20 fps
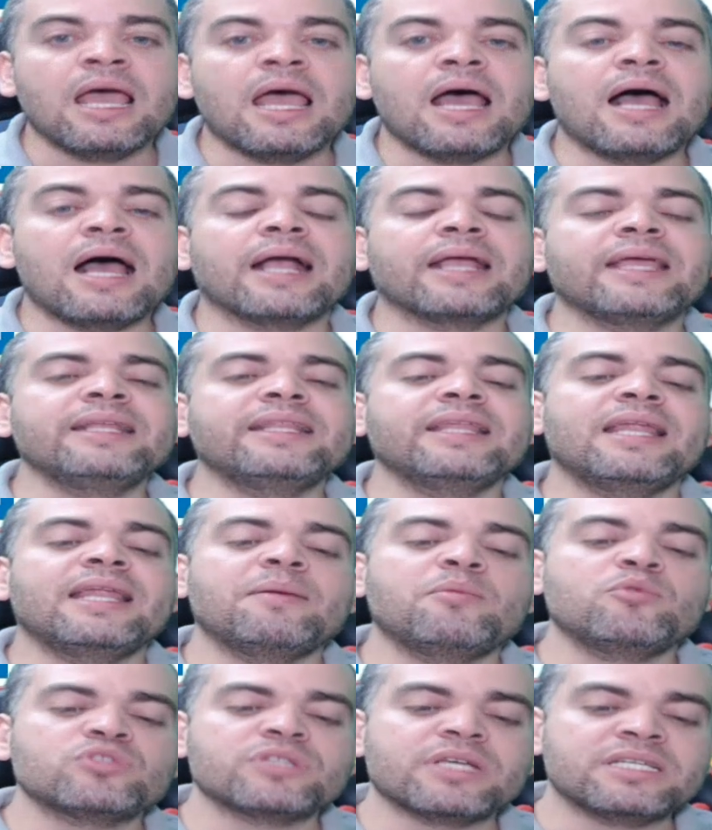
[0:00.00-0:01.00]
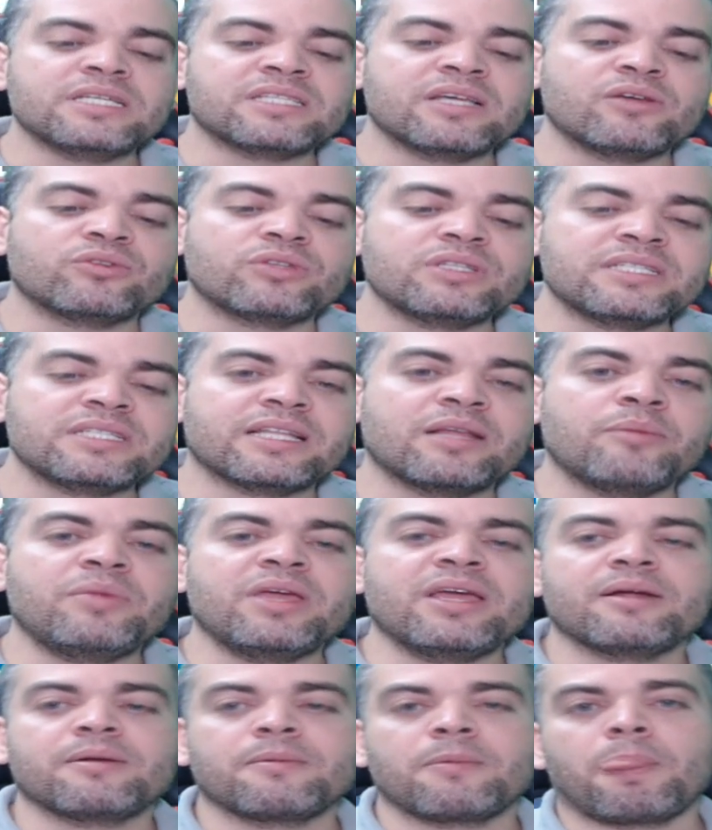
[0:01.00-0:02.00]
aquí tenemos esta noticia
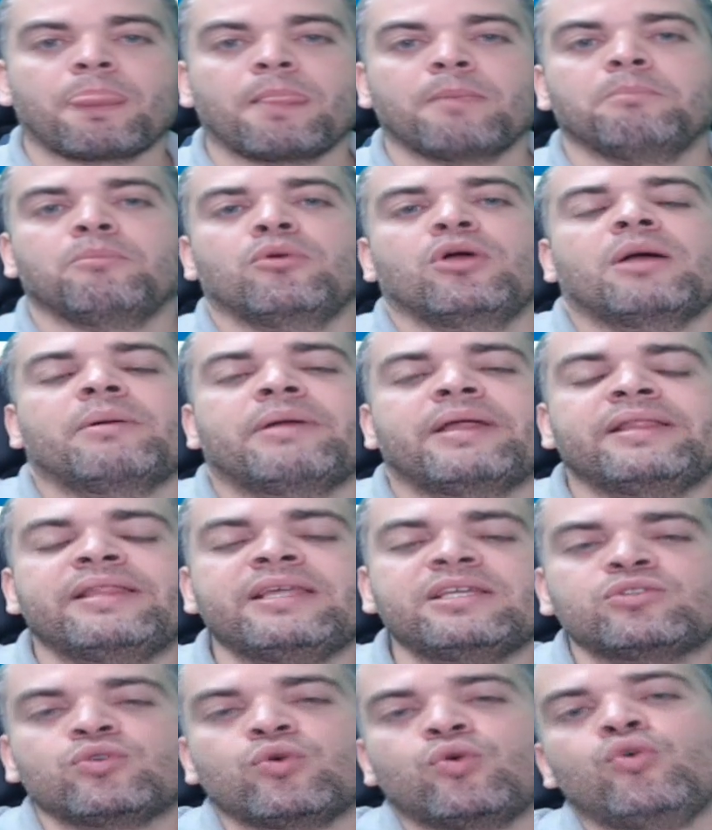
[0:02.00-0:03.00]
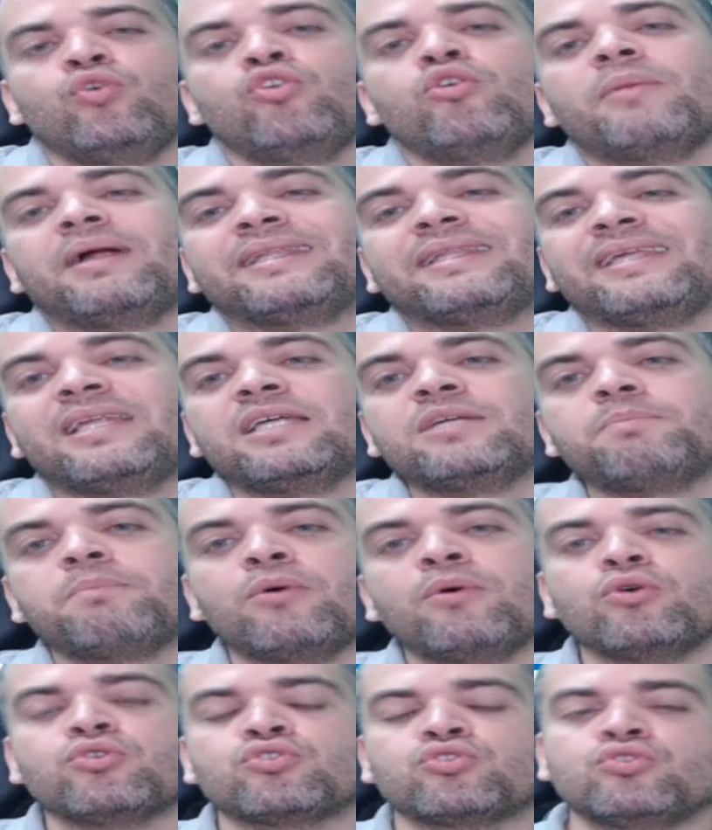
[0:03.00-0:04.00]
también. Voy a hablar de esto. Julio Martínez
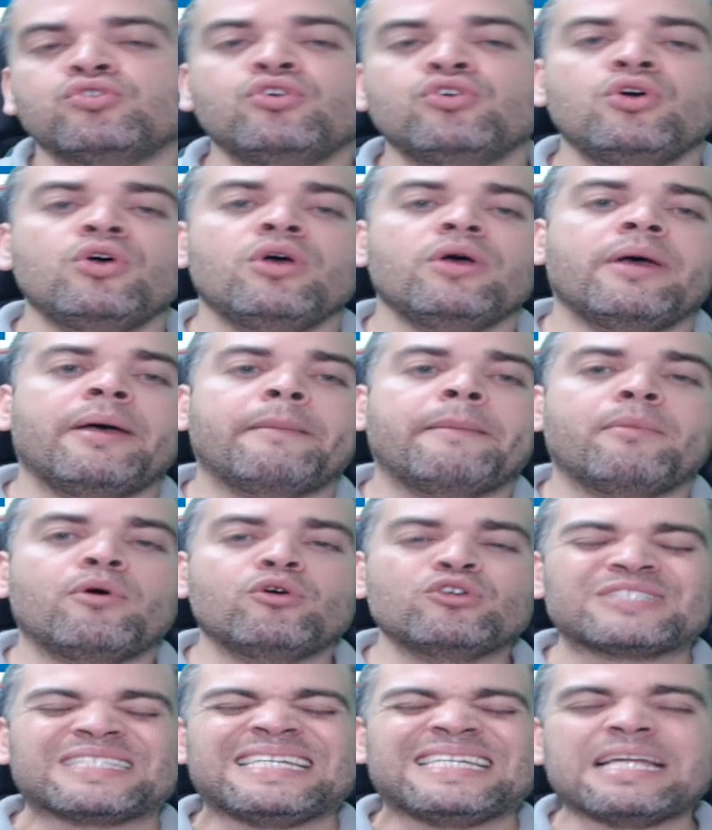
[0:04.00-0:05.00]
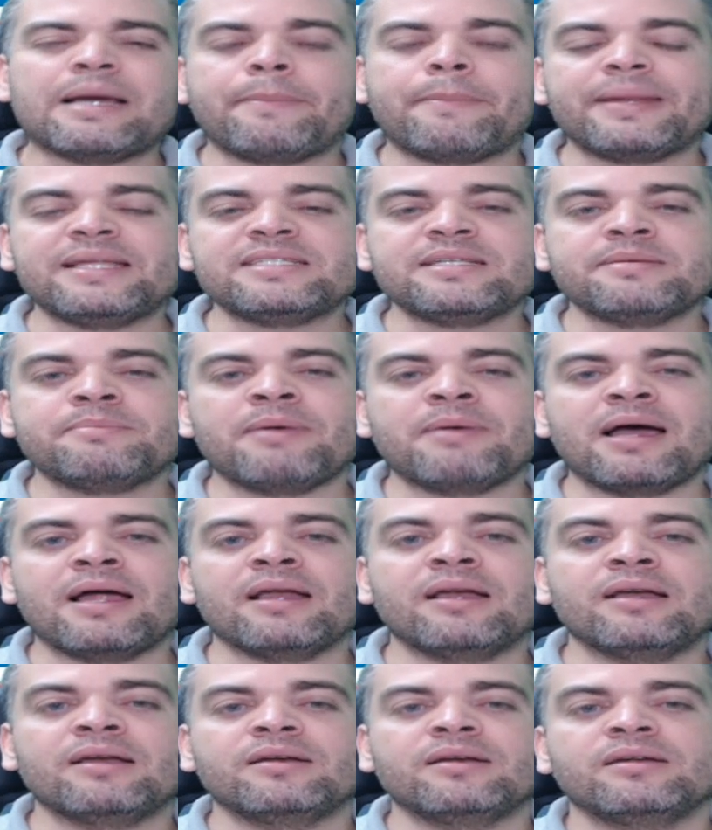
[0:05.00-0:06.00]
Pozo, bocina
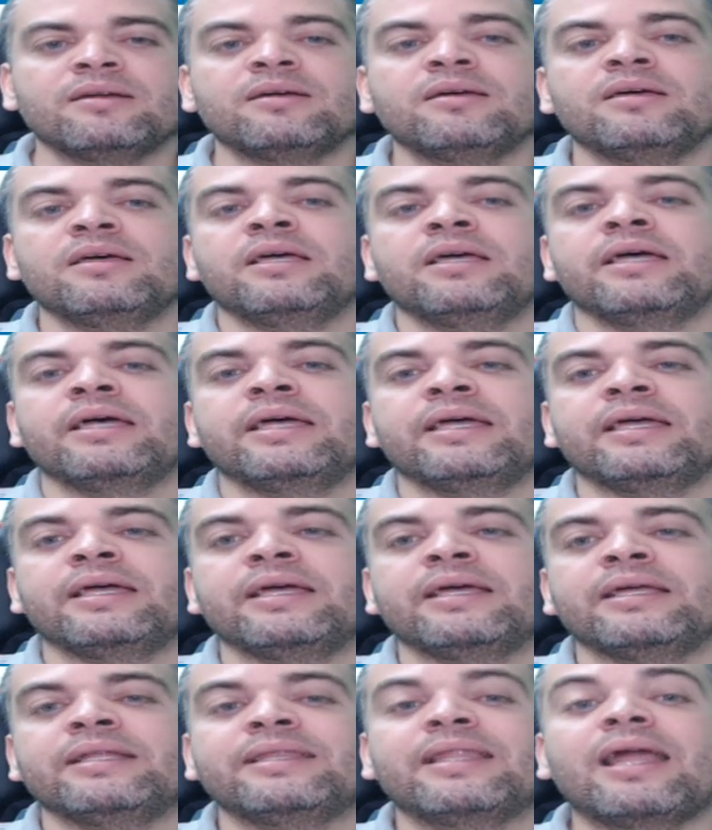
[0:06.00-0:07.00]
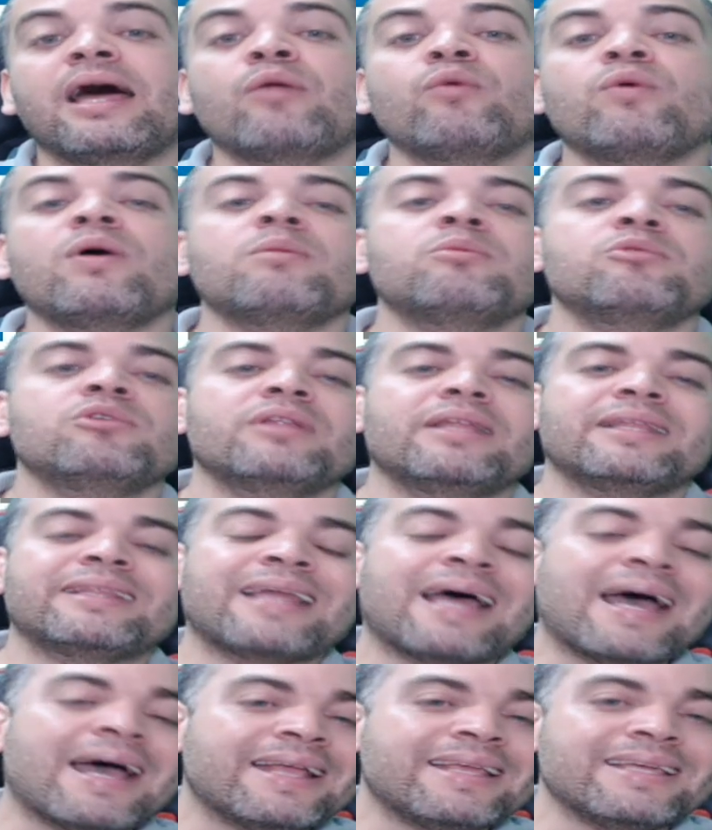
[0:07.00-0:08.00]
principal, eh, da nuevos
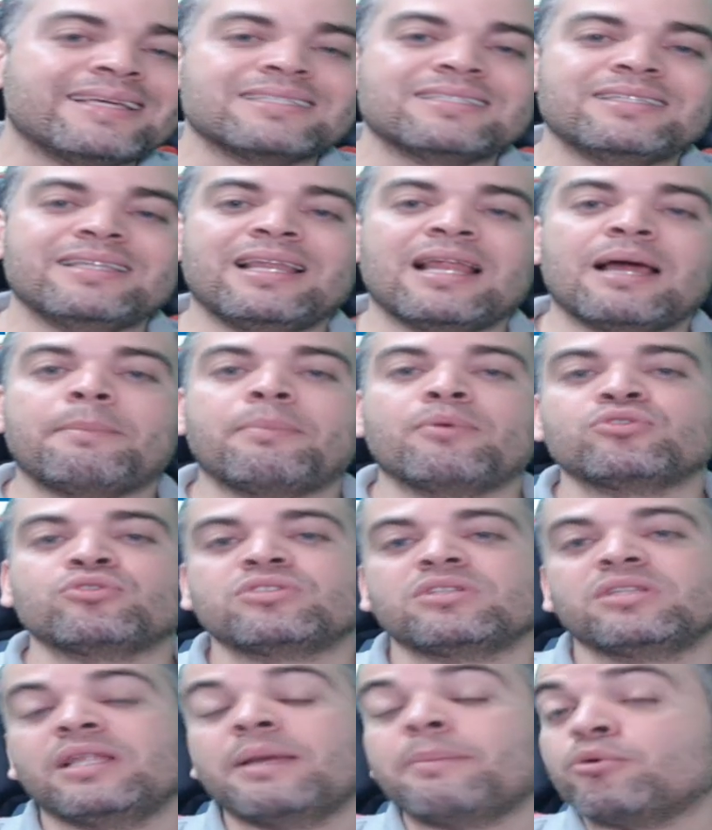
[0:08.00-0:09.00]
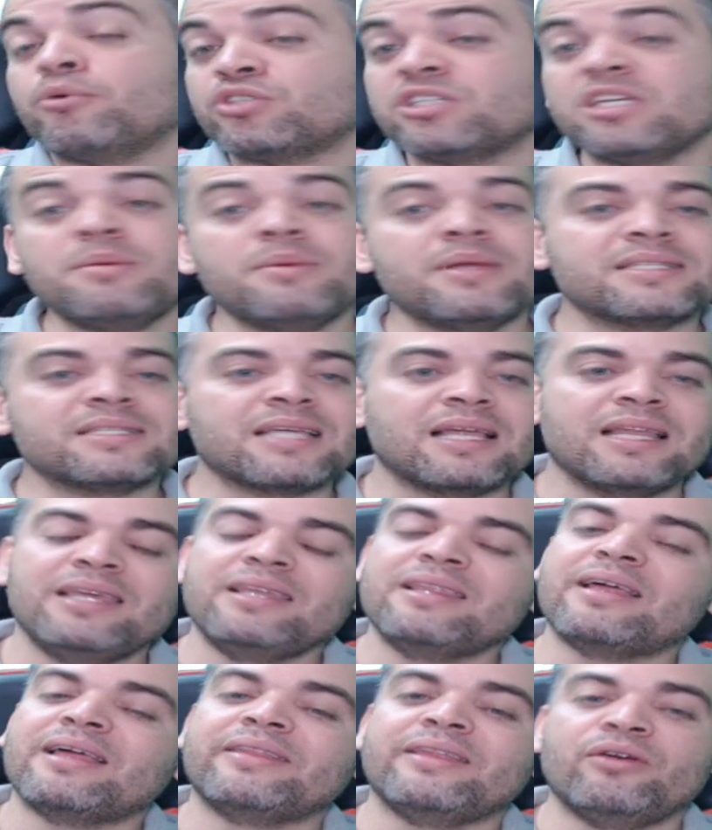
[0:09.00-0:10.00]
detalles de la de posible
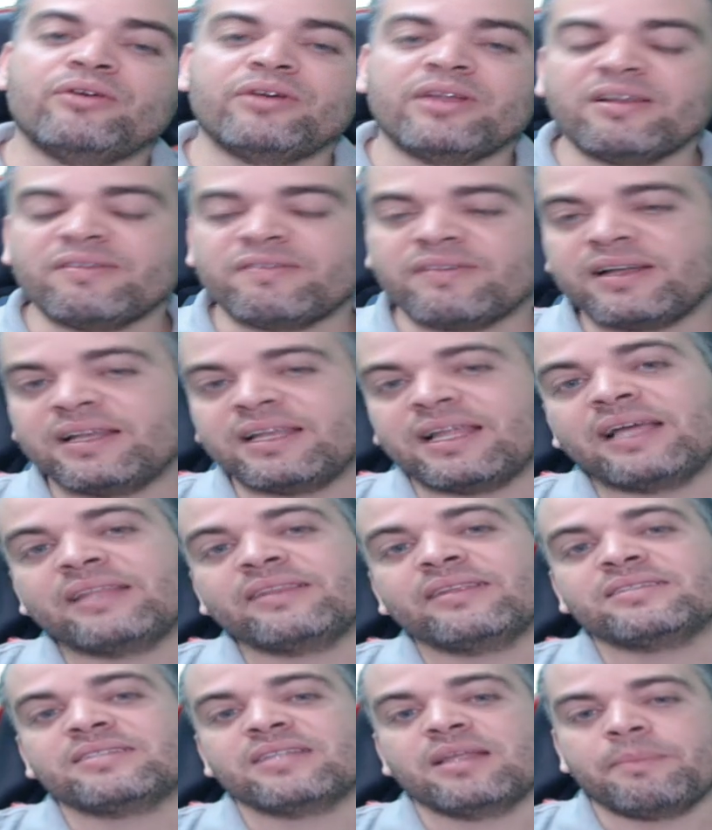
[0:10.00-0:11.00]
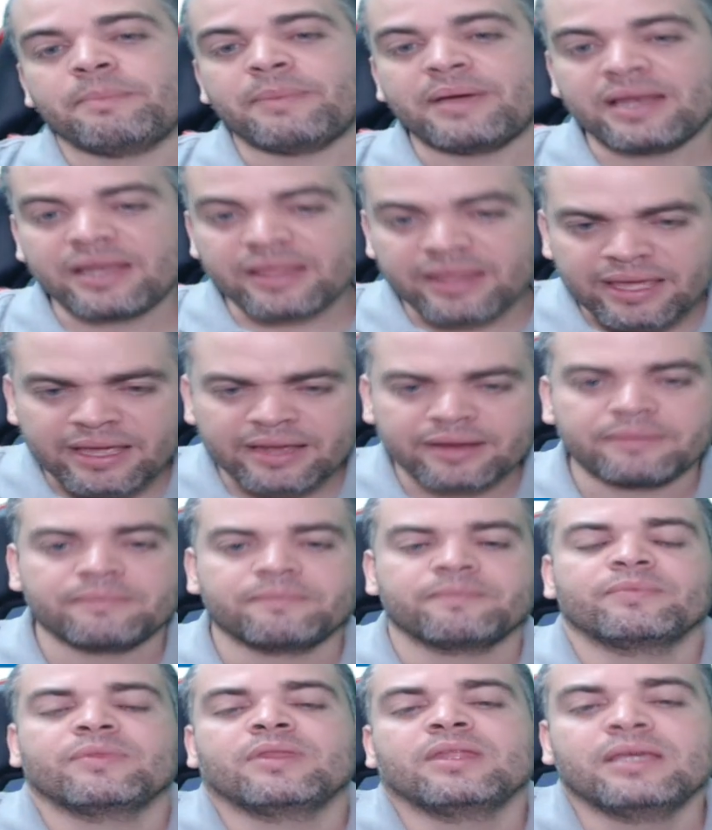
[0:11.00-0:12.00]
salida de Leonel Fernández del
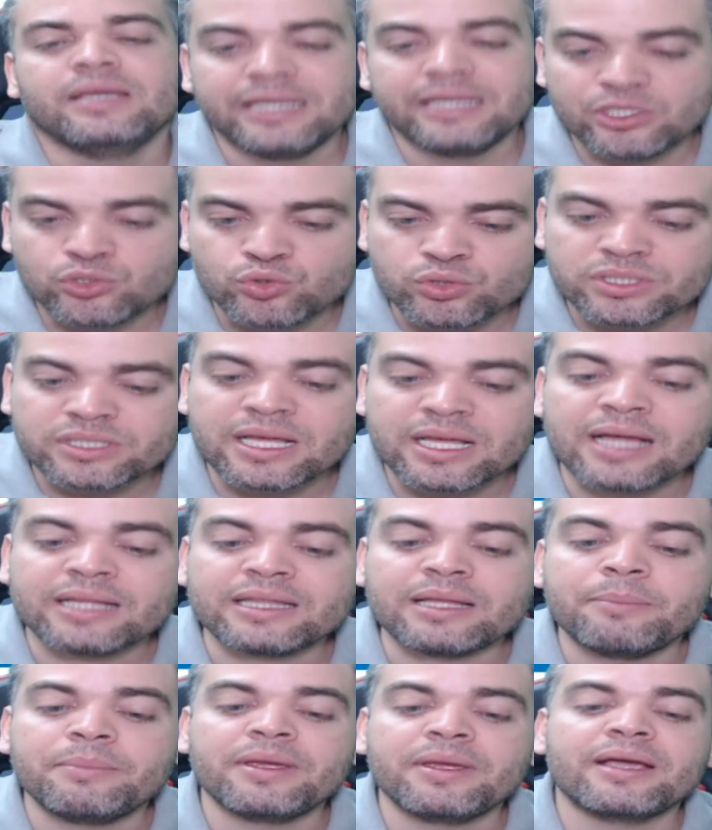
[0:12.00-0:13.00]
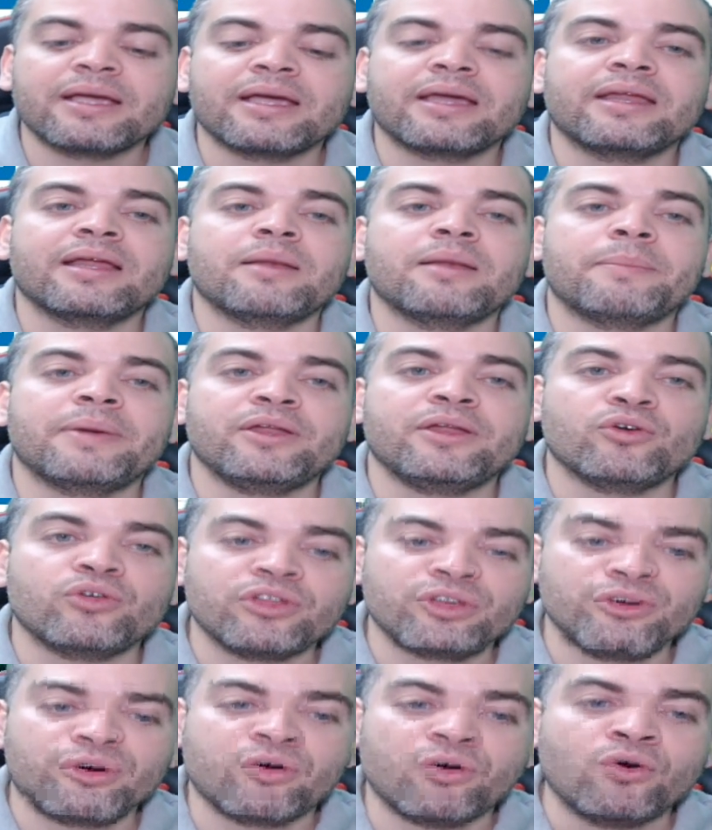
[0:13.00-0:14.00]
PLD. Esto está también en el
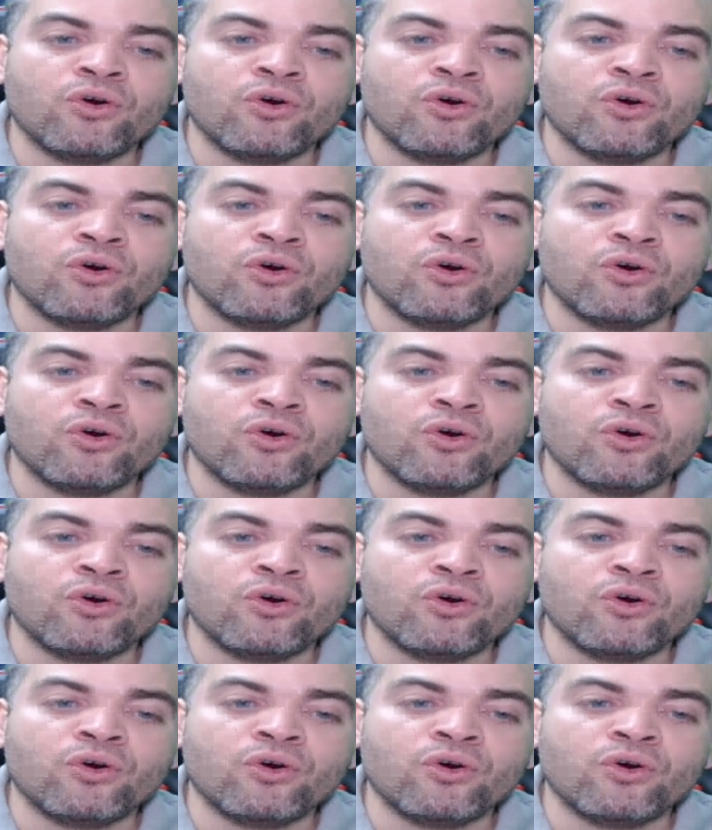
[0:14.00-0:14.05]
periódico